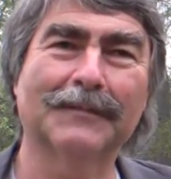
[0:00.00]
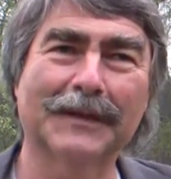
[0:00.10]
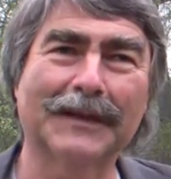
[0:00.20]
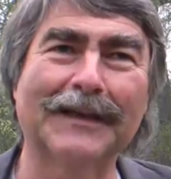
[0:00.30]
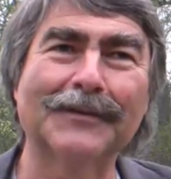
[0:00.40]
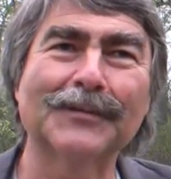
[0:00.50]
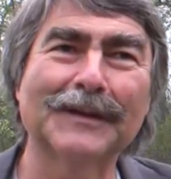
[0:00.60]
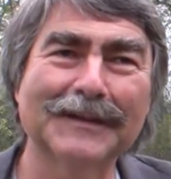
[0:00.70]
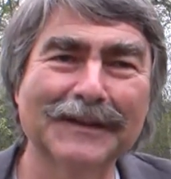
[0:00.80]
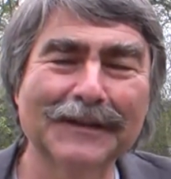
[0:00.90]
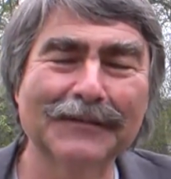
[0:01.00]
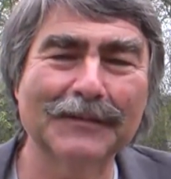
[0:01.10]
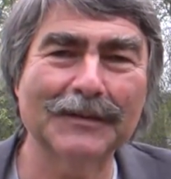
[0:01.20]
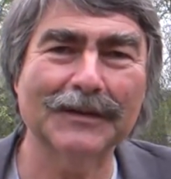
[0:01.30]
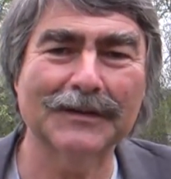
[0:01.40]
Begegnungen nicht,
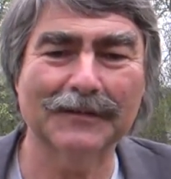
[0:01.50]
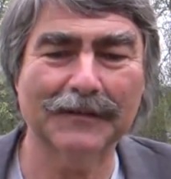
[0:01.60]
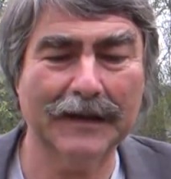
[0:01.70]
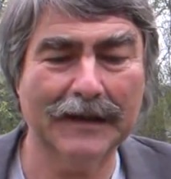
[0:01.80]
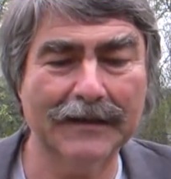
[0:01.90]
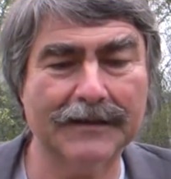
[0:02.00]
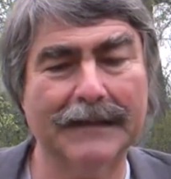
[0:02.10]
wie man sich da verhält.